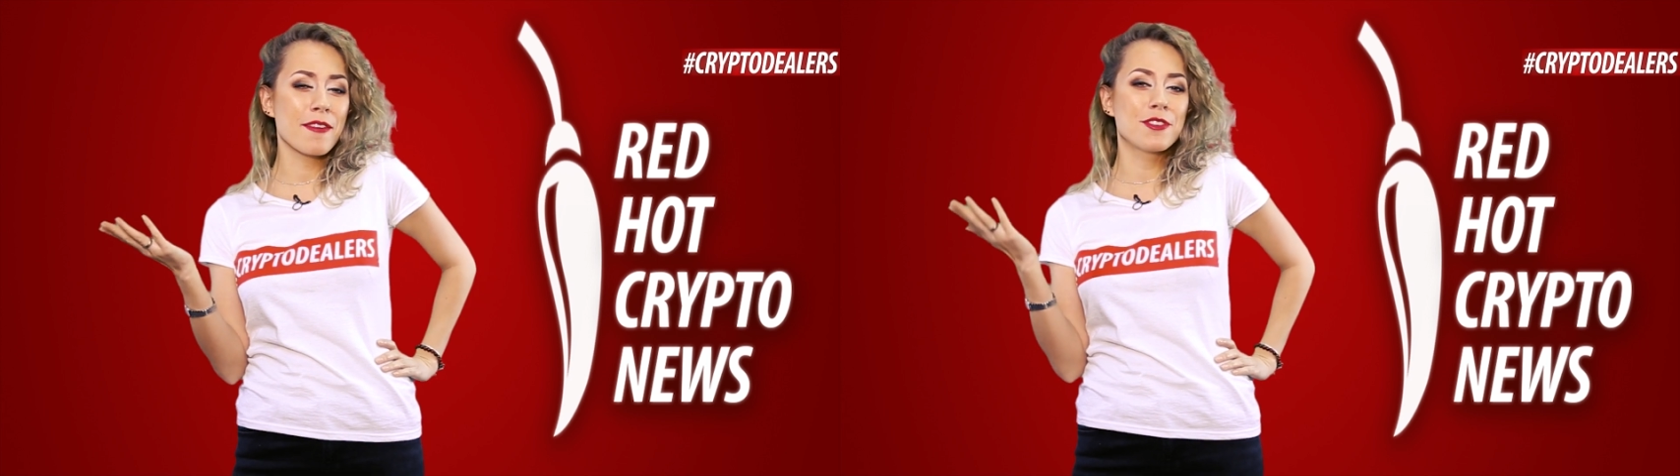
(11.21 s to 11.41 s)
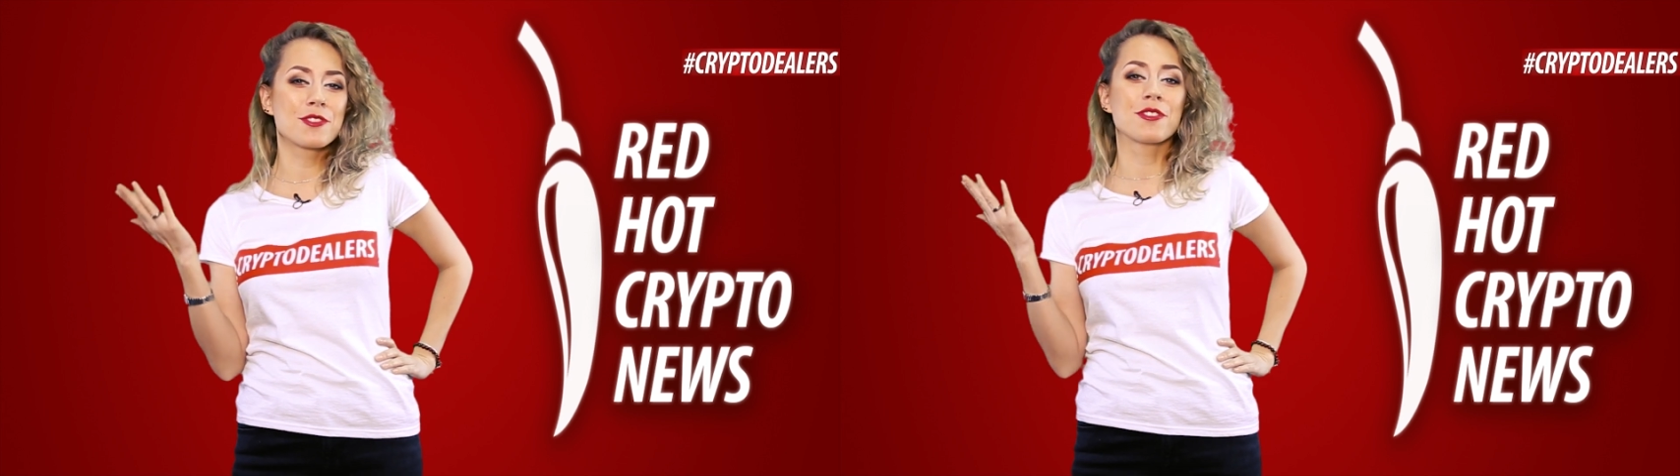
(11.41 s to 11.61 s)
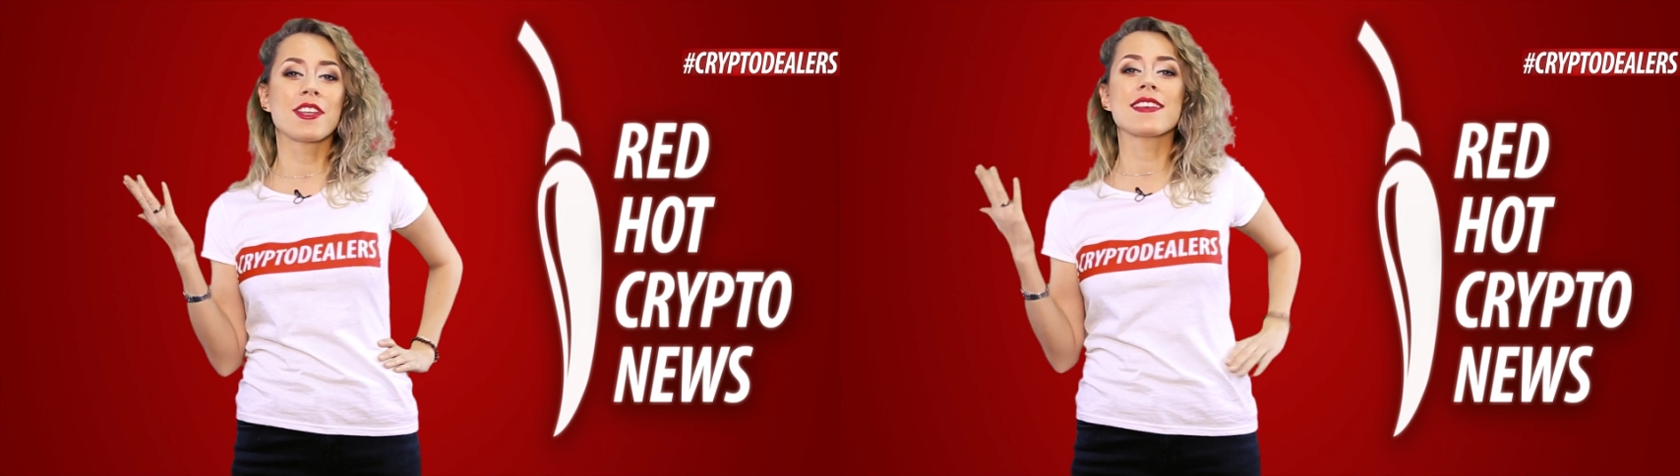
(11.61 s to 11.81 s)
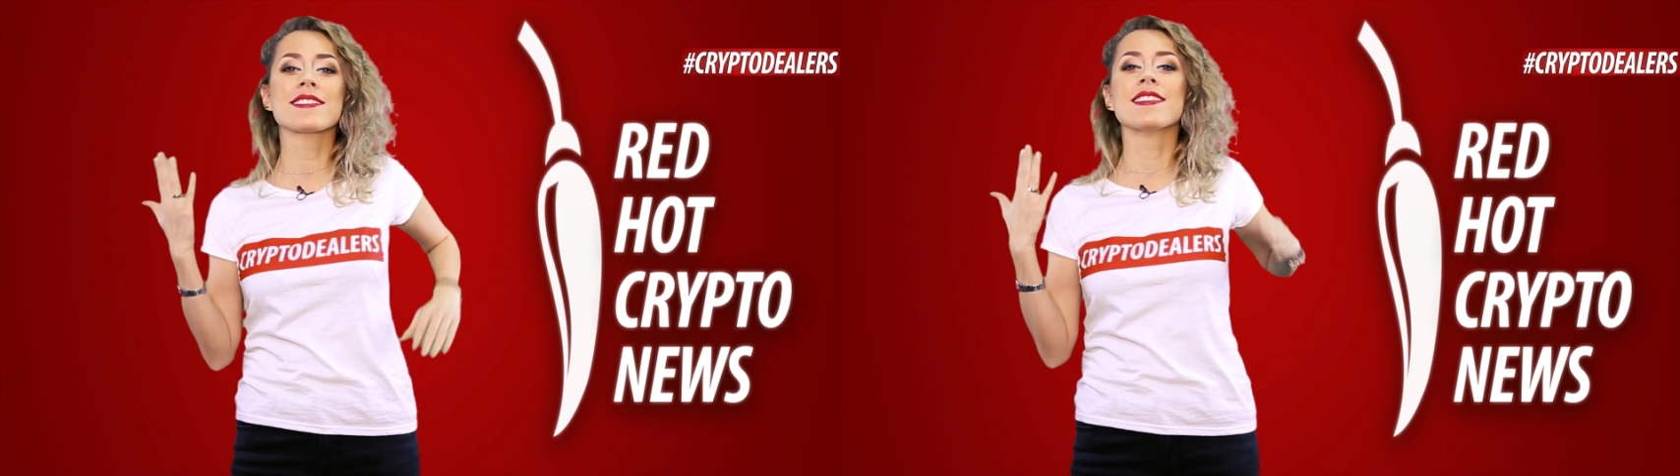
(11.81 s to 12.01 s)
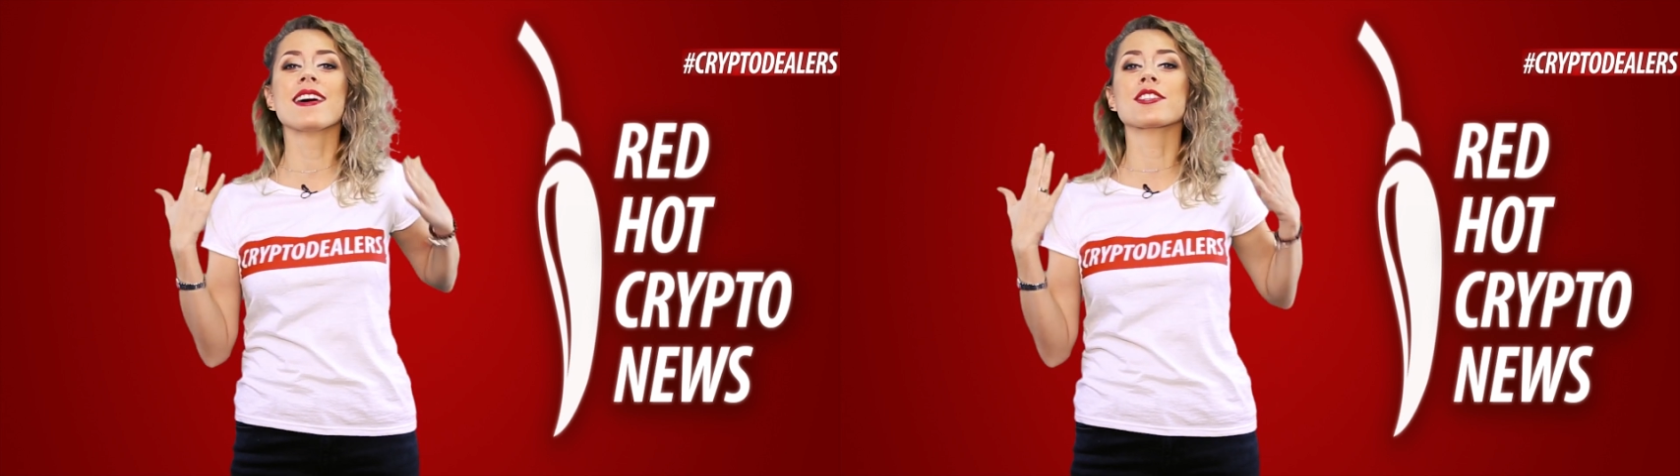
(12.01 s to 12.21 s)
ведь у нас
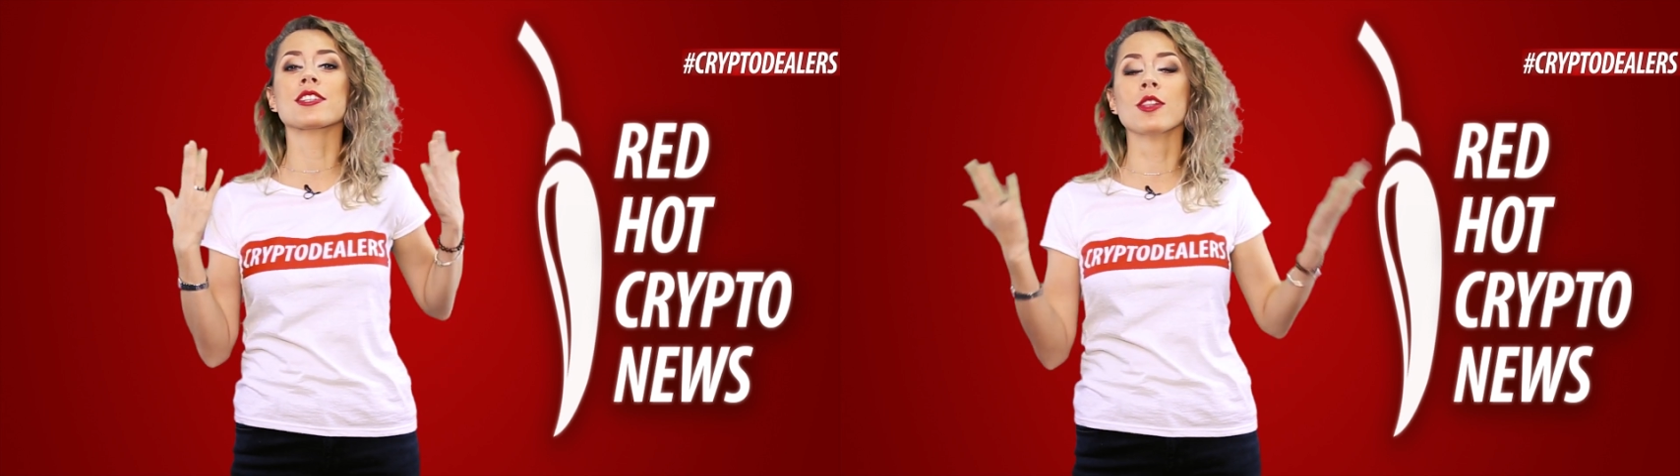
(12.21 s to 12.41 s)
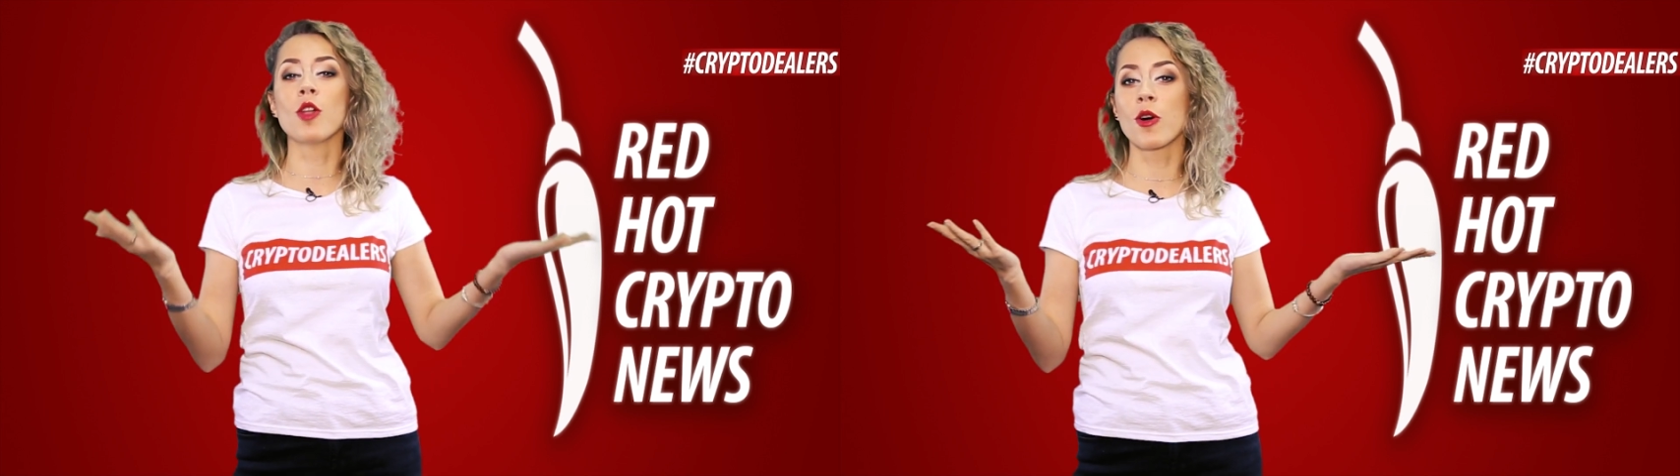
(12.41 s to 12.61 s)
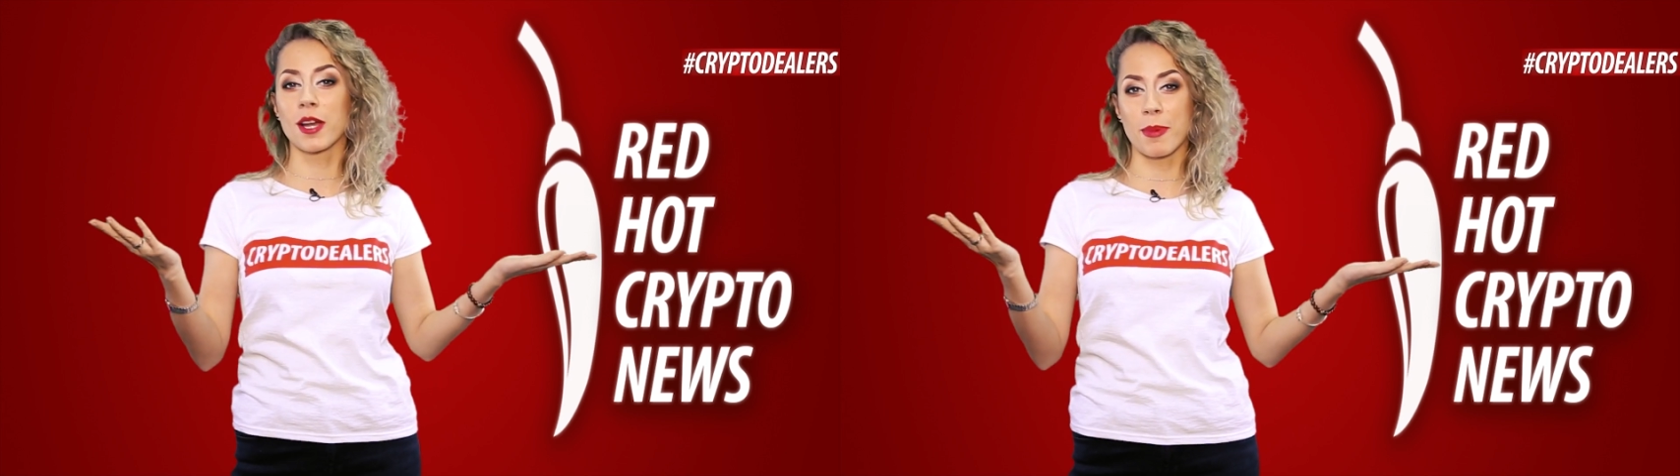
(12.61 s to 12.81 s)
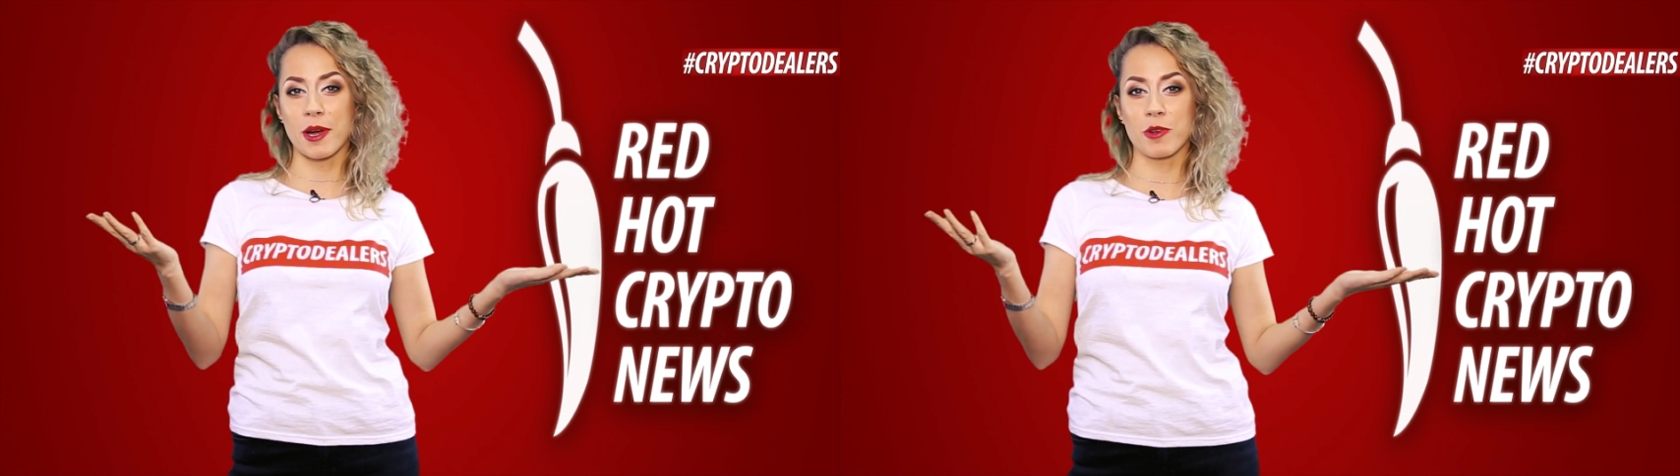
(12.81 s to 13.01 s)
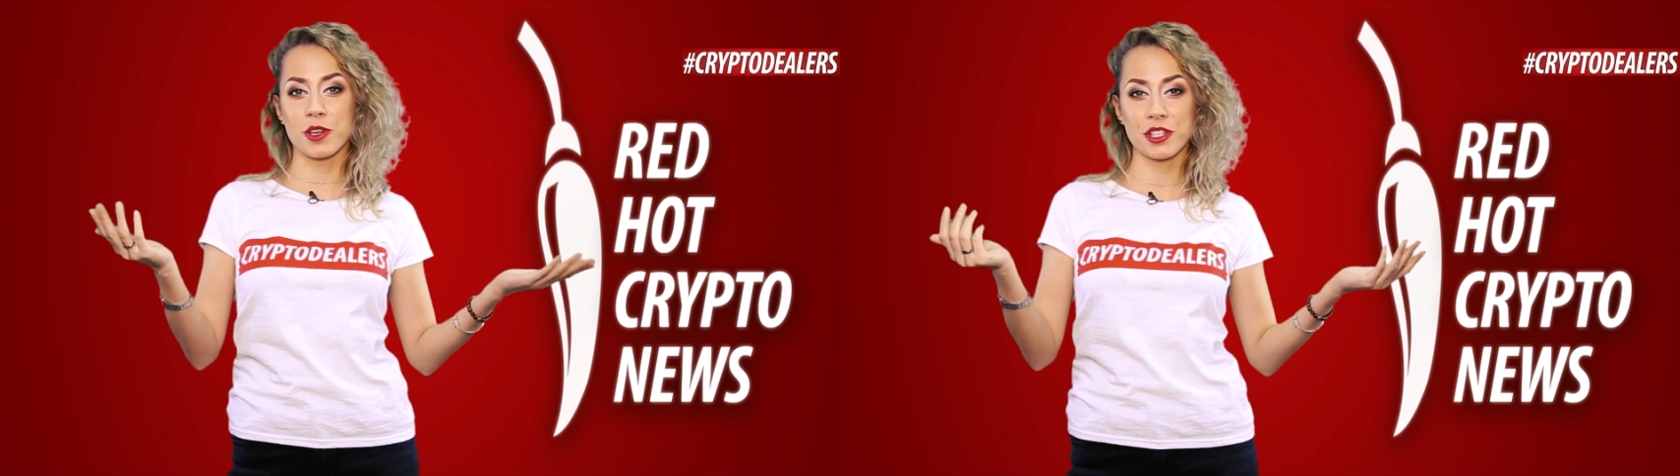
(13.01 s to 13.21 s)
даже лого
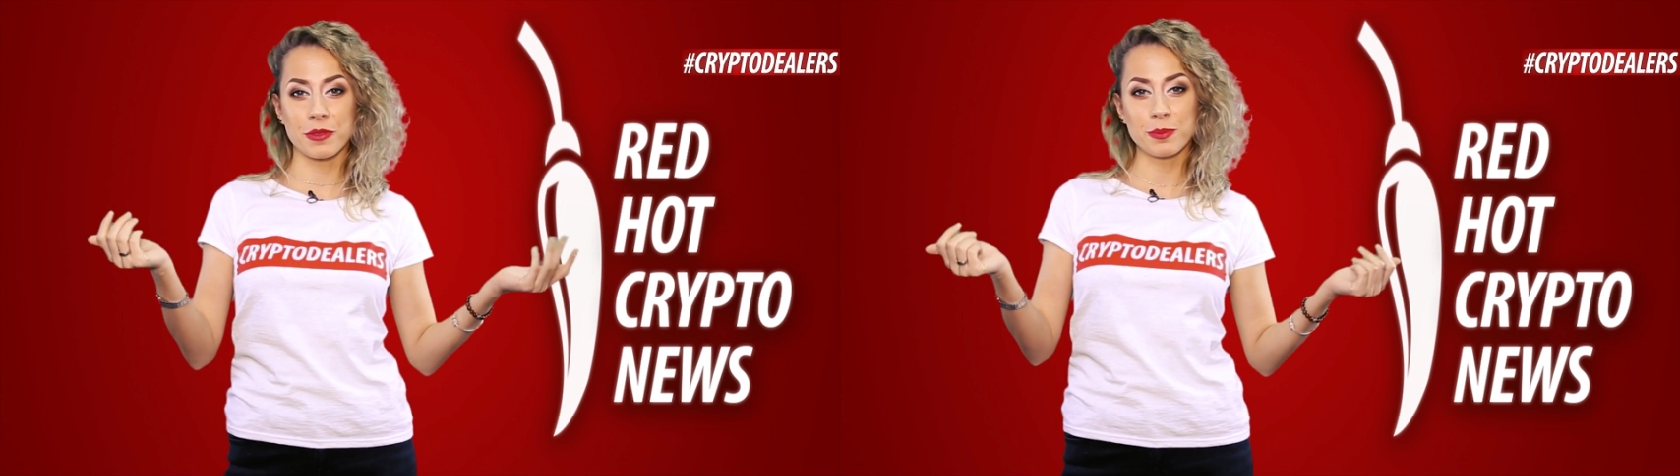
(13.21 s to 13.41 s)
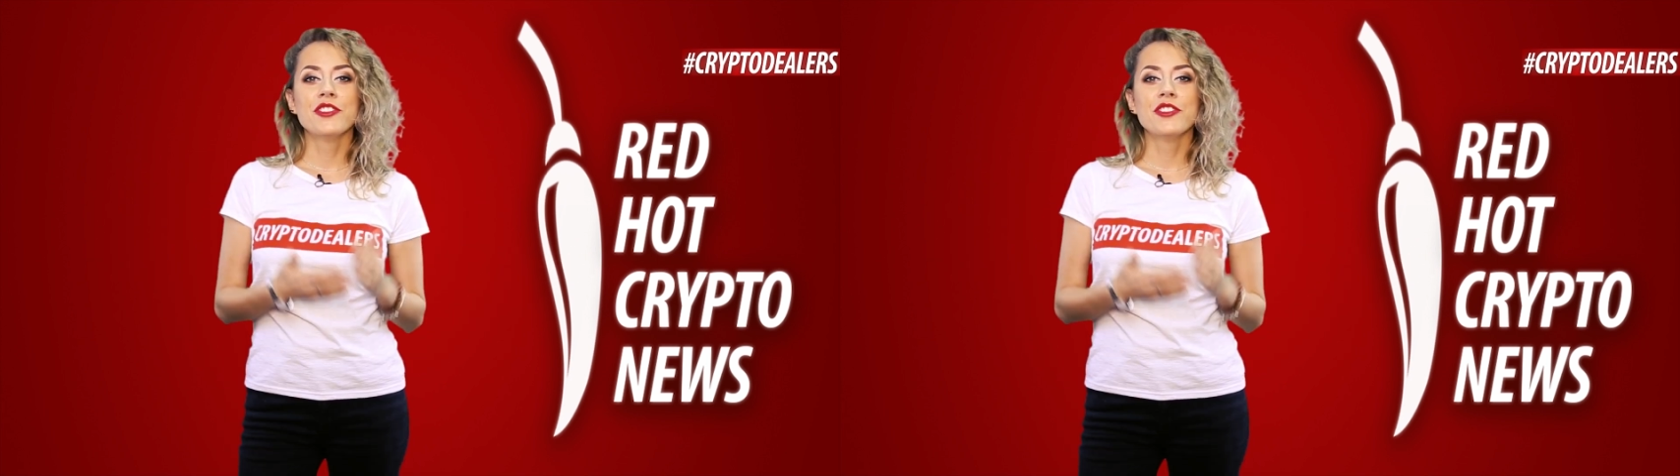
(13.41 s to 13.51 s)
похоже.